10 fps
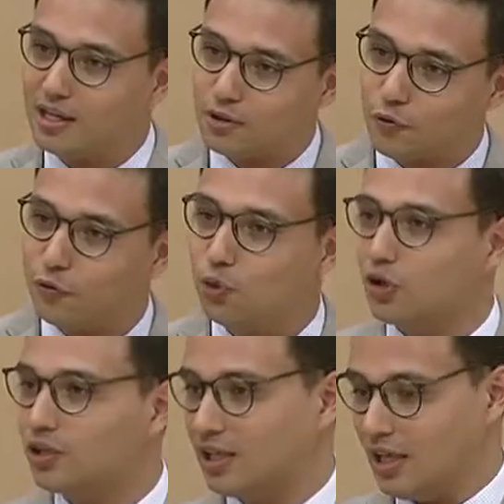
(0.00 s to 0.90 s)
dafür
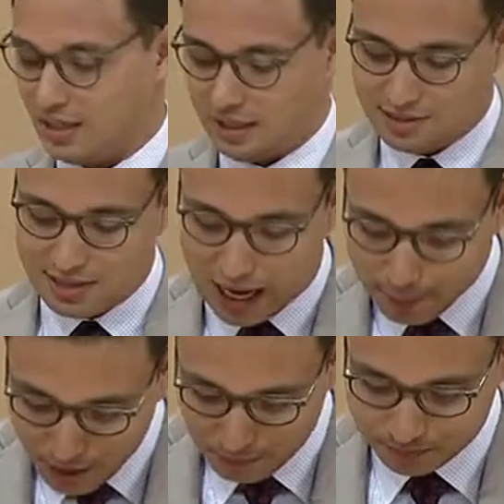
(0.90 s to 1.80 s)
oder dagegen ist.
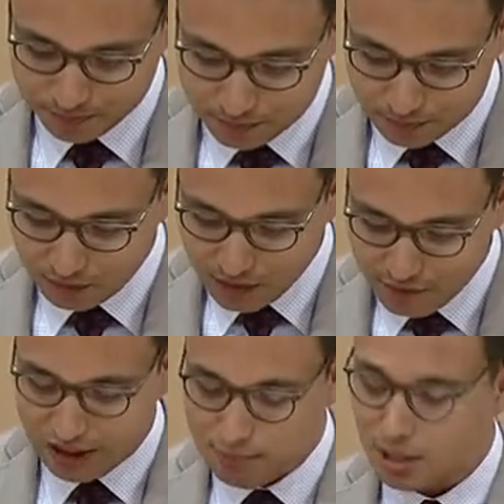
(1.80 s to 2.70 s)
Aber
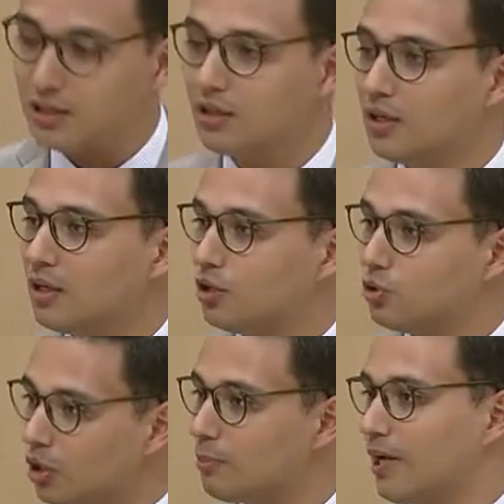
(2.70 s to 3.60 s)
wenn man
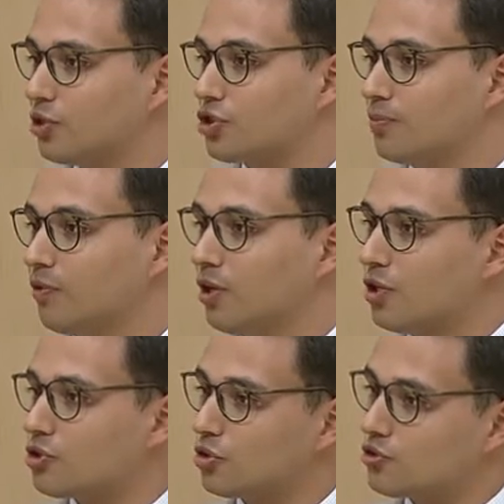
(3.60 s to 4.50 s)
jungen Menschen
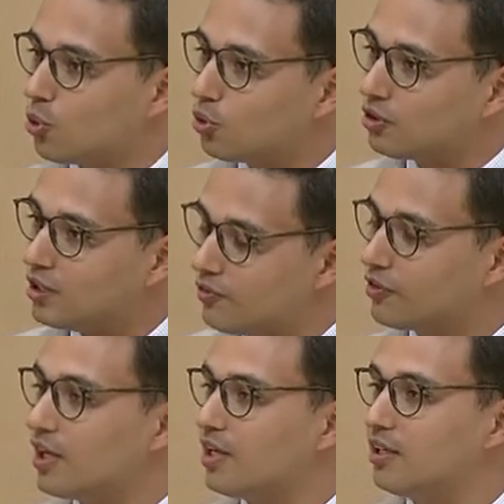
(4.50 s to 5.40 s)
schon so
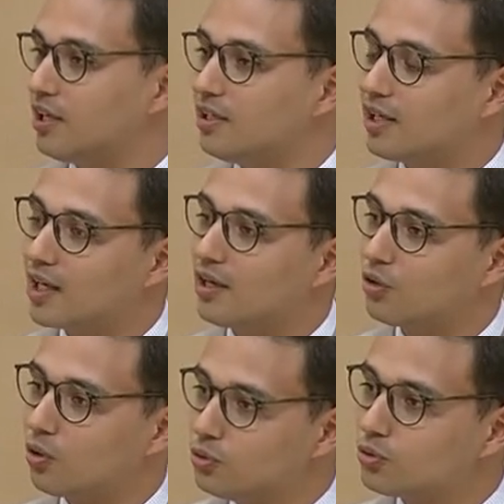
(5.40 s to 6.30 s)
tiefgehend in ihre
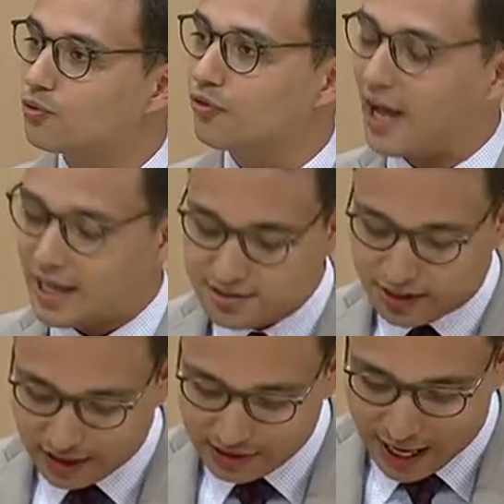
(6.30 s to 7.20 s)
Grund- und
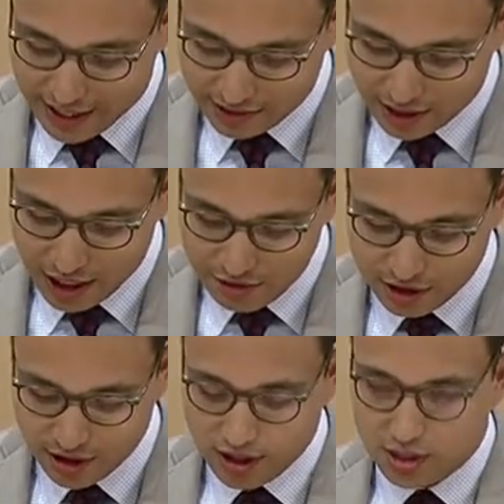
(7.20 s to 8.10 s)
Freiheitsrechte eingreift,
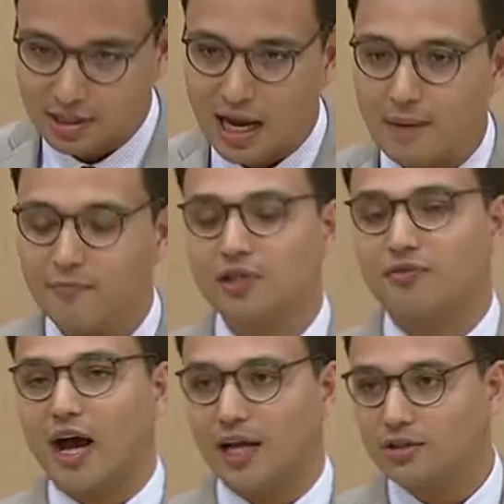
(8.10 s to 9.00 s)
dann haben wir die
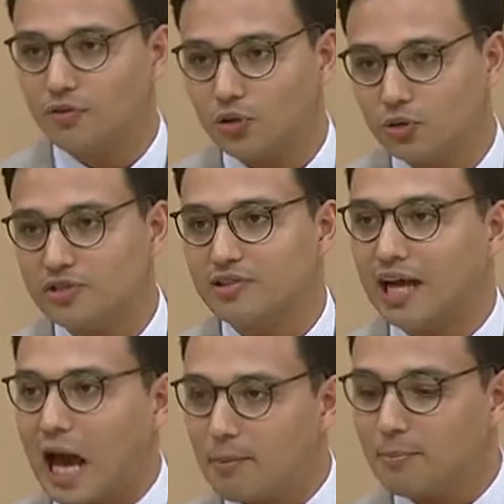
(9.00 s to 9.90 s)
Verantwortung, dass die
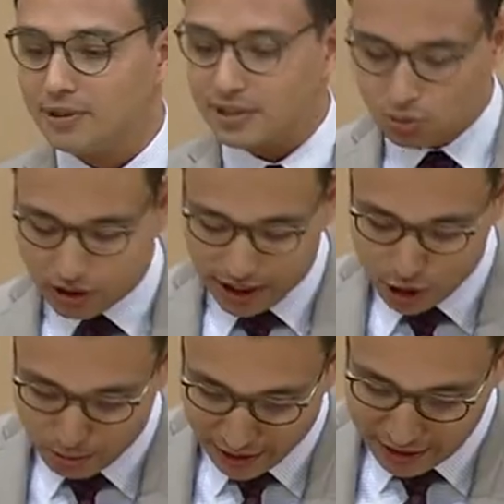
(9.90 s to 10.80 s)
Rahmenbedingungen
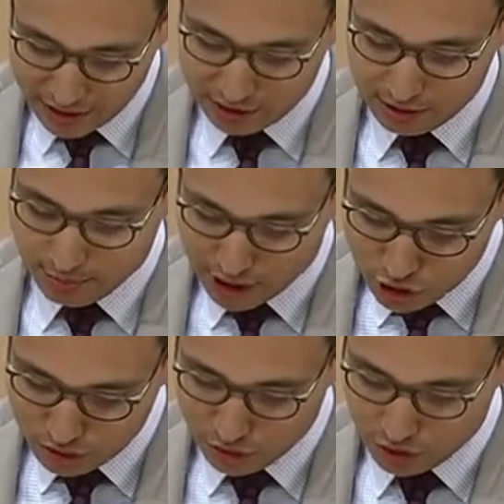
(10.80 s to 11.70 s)
entsprechend
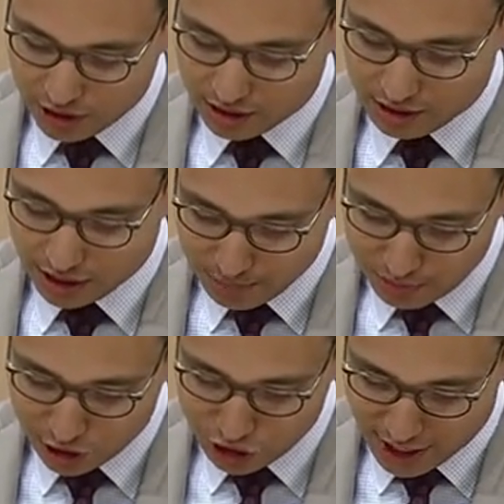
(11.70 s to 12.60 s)
menschenwürdig ähm,
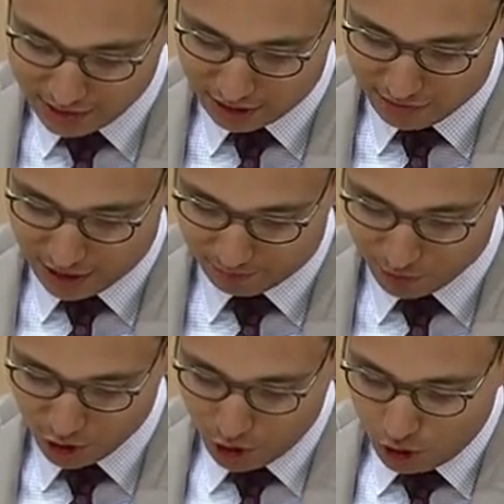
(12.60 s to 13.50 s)
gestaltet
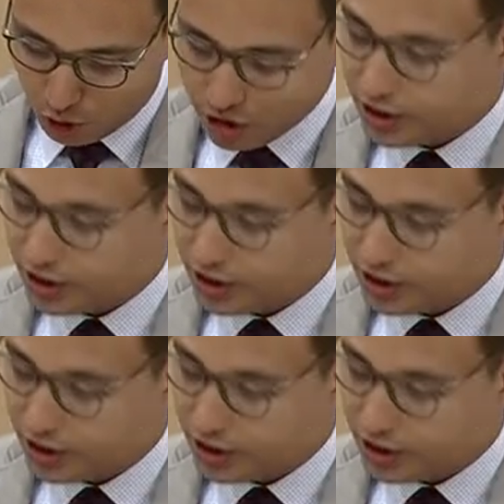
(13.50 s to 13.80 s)
werden. Und in